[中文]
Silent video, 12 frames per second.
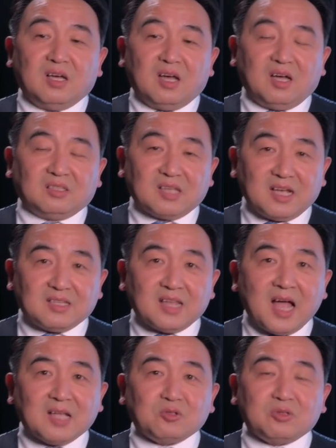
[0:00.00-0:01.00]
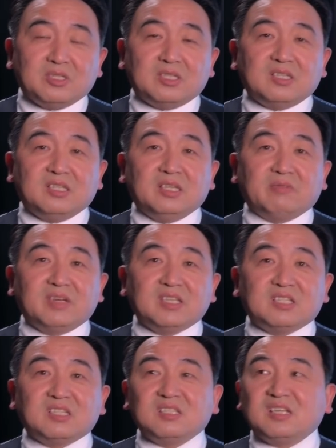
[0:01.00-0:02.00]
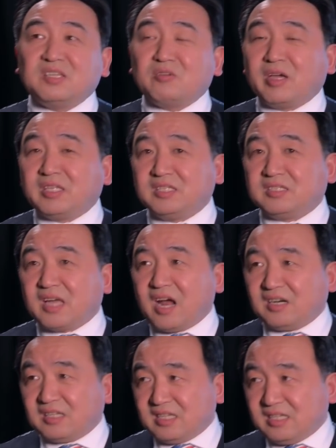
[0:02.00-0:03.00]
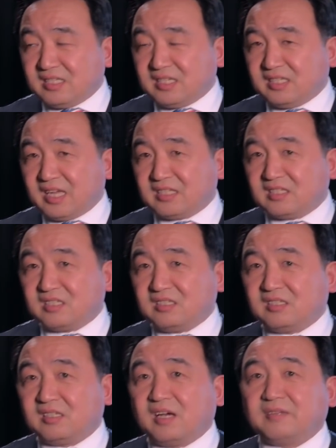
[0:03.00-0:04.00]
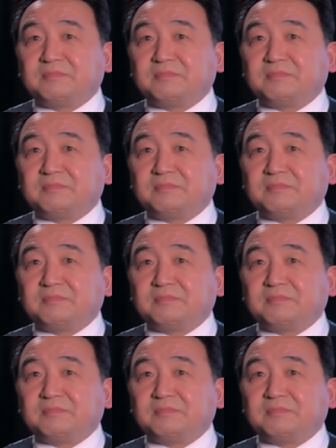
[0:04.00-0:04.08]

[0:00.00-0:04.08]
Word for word: 啊，但他却是因为私人原因，在2017年辞职了。